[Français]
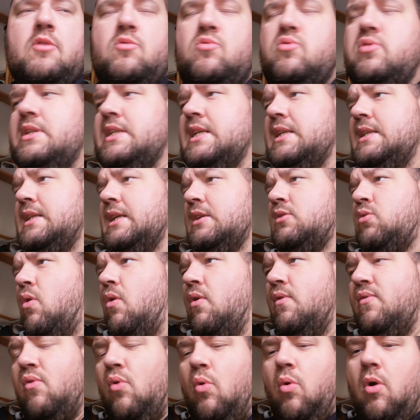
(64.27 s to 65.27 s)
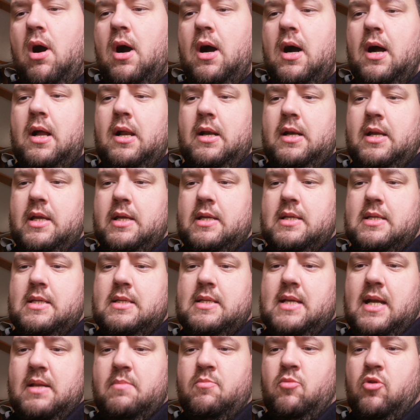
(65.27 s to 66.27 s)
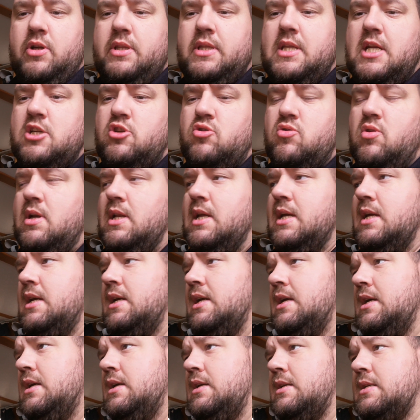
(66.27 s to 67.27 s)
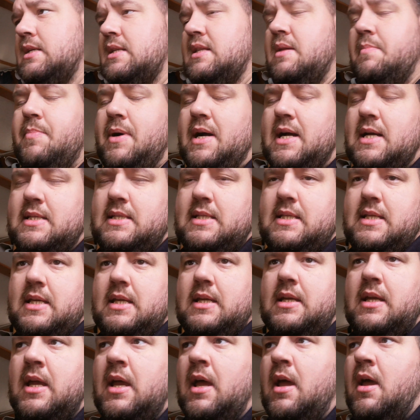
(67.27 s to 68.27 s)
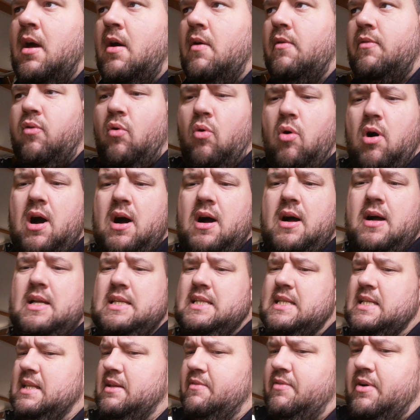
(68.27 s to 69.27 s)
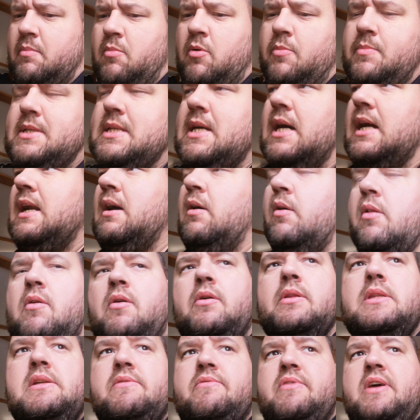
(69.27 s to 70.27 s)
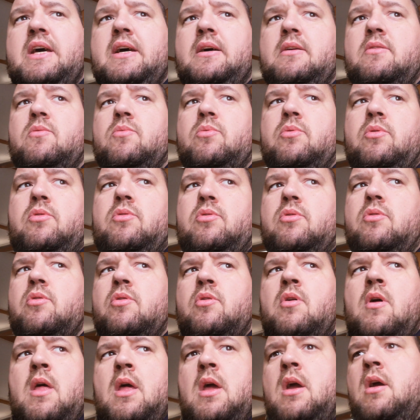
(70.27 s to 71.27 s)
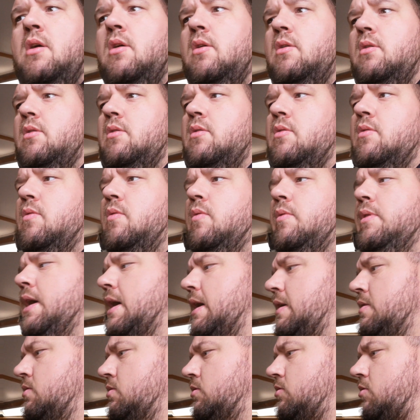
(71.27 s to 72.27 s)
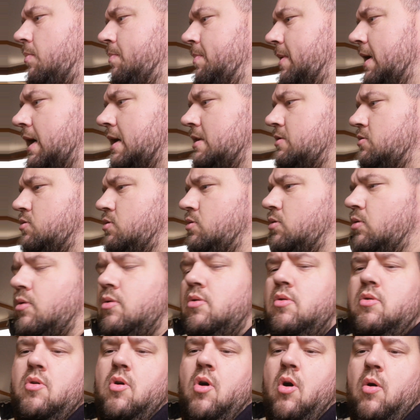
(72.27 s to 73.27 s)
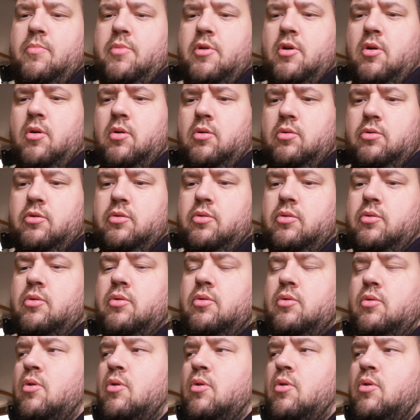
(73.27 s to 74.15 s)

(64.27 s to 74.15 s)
Un coup c'était trop froid, les, aliments étaient gelés, c'était pas assez froid, c'était vraiment bizarre. Là on est en hiver, donc euh, euh, on a une température ambiante